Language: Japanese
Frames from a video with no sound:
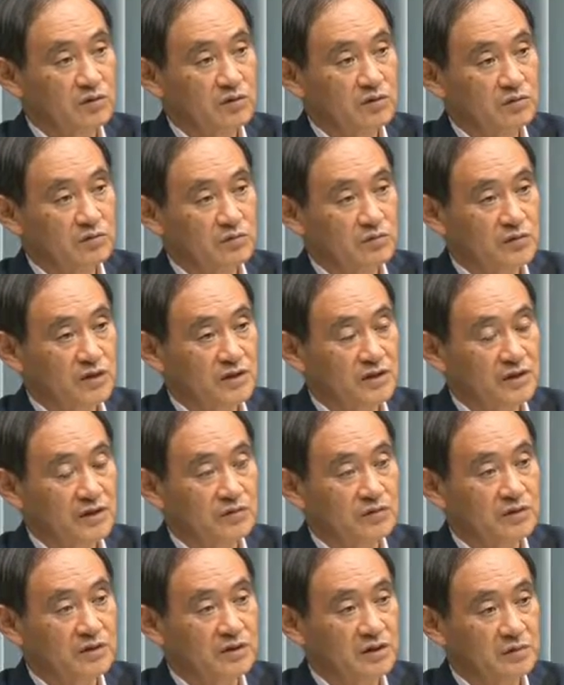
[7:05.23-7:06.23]
のまあ、
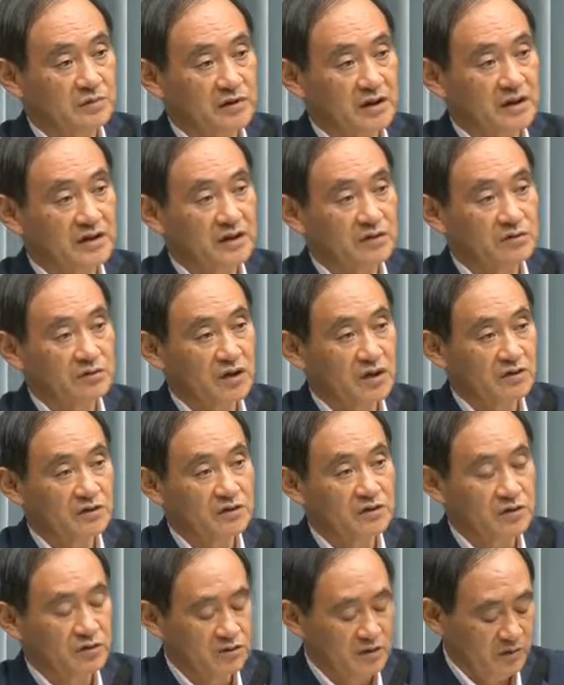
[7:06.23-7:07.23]
政府としてもあらゆる可
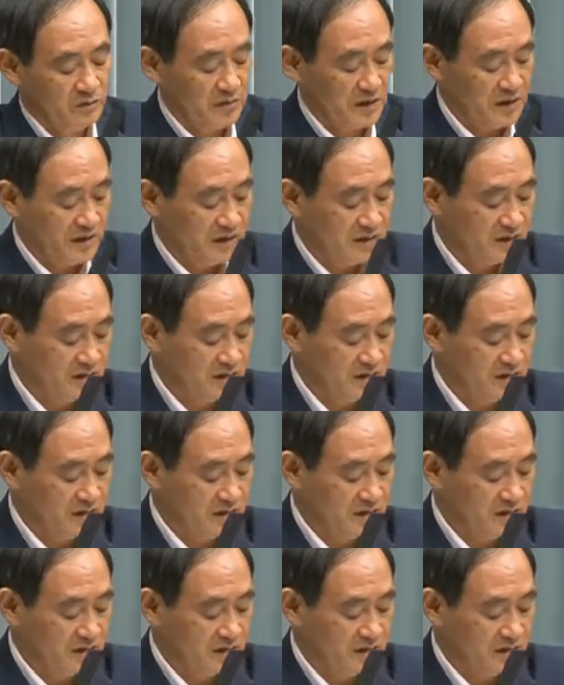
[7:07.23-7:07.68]
能性を今